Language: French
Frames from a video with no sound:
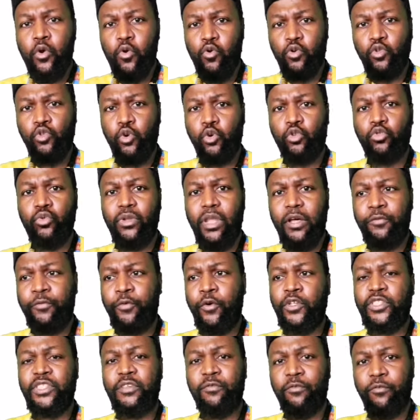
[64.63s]
qu'aujourd'hui la
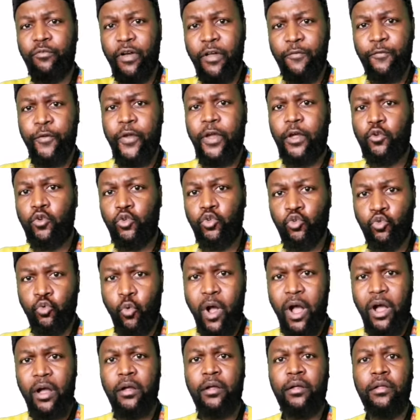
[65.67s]
France va faire le
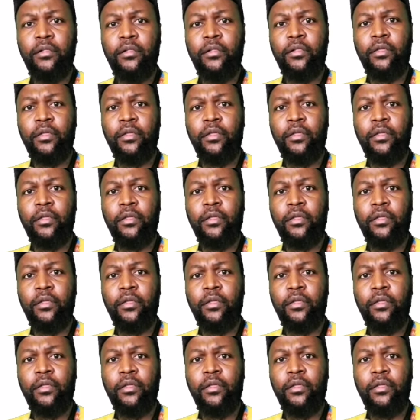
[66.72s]
choix